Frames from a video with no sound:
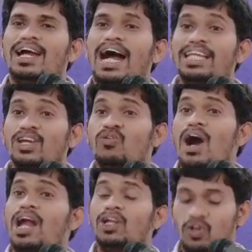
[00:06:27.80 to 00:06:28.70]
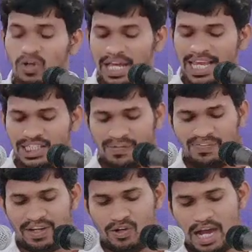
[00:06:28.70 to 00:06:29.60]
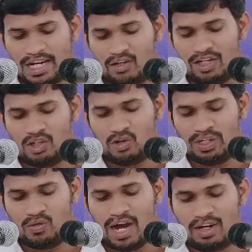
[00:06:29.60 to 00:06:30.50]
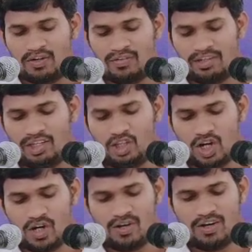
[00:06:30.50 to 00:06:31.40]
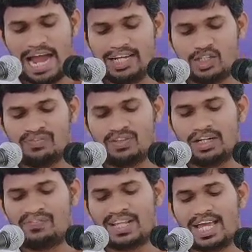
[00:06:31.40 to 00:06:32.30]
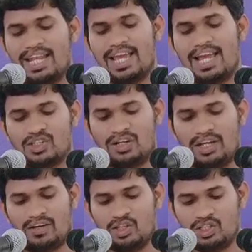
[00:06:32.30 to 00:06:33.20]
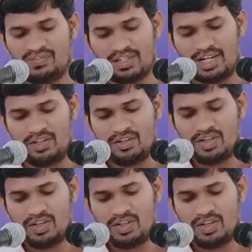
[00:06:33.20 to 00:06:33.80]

అయితే వాళ్ళు కూడా ఏం చెప్పారు అక్కడ ఉన్నటువంటి వారు ఇదిగో ఆయన చెప్తున్నాడు ప్రధాన యాజకుడు ఎవరితో చెప్తున్నాడు